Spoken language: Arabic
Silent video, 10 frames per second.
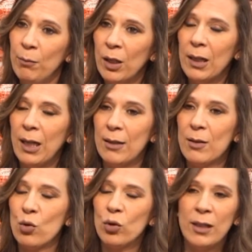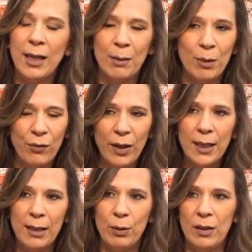بيطلع الصوت نحن
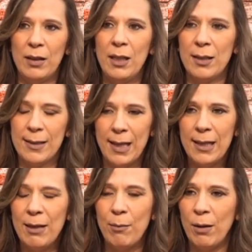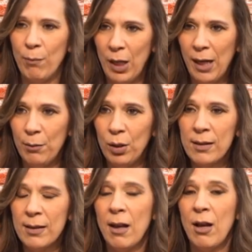بنفكر بطريقه سليمه
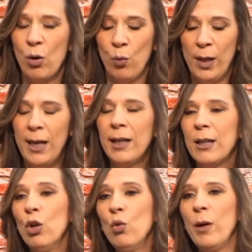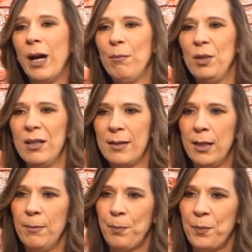بالهمس ولكن هو عم
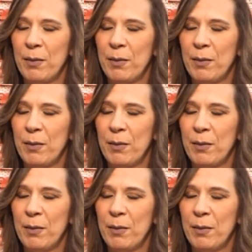بيأذي